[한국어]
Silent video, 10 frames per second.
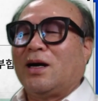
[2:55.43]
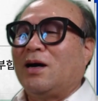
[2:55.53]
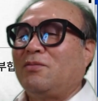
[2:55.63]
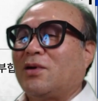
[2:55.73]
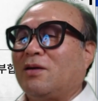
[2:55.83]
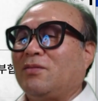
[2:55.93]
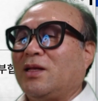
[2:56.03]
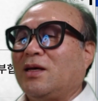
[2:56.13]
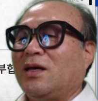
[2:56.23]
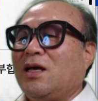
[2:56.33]
함부로 안
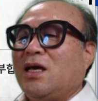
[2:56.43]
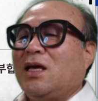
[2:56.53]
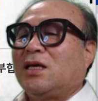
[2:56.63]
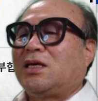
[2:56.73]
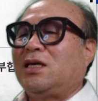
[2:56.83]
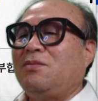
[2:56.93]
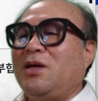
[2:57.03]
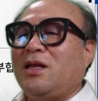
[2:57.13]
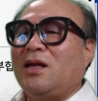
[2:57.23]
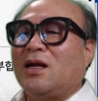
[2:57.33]
돼.
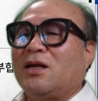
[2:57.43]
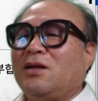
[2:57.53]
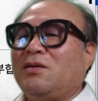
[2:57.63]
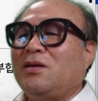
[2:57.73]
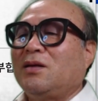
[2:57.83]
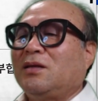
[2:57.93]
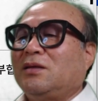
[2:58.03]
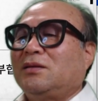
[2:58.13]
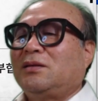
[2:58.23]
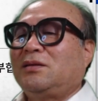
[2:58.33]
기밀이라는
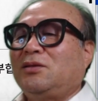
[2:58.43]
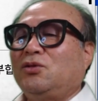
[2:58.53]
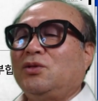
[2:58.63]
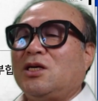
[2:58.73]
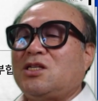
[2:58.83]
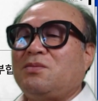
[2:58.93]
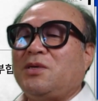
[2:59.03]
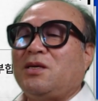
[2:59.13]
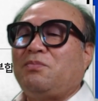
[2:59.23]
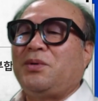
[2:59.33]
음,
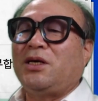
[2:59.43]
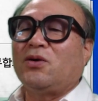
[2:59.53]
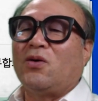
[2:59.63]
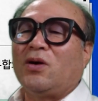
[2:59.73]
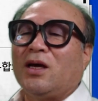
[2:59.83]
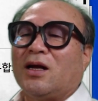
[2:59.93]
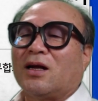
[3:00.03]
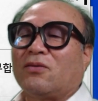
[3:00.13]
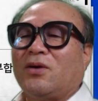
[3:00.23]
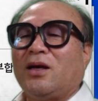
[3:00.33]
USB 비공개라고